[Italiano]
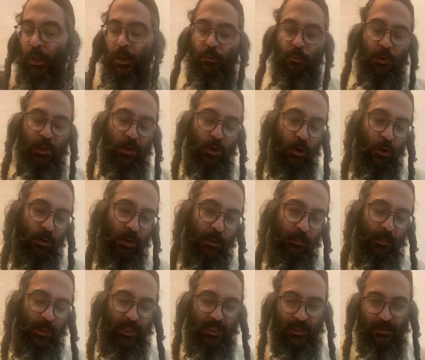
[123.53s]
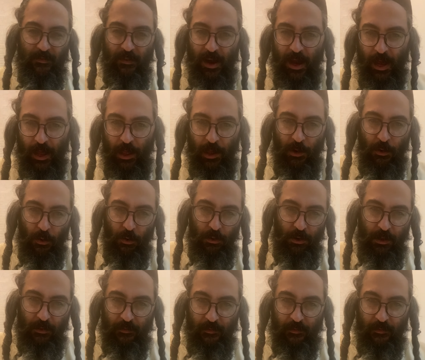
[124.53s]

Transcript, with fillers: quindi ogni mitzvah e ogni